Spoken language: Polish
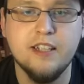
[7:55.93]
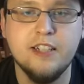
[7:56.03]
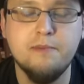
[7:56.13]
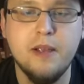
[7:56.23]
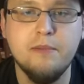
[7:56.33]

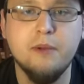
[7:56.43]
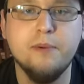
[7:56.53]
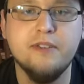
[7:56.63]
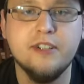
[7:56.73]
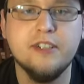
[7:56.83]
Zrobiłem to,
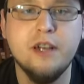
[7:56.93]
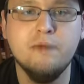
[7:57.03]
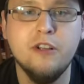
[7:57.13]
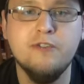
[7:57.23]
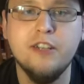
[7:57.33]
ponieważ
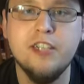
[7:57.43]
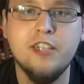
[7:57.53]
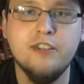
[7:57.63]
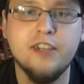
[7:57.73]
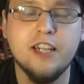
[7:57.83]
chciałem
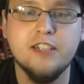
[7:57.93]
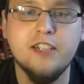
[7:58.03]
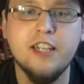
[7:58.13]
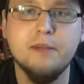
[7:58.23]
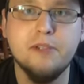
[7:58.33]
udowodnić, że teraz
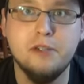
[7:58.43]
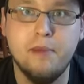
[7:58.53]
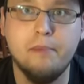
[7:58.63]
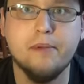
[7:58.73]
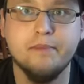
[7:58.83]
się nie da przejść
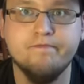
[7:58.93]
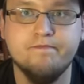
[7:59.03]
mapy.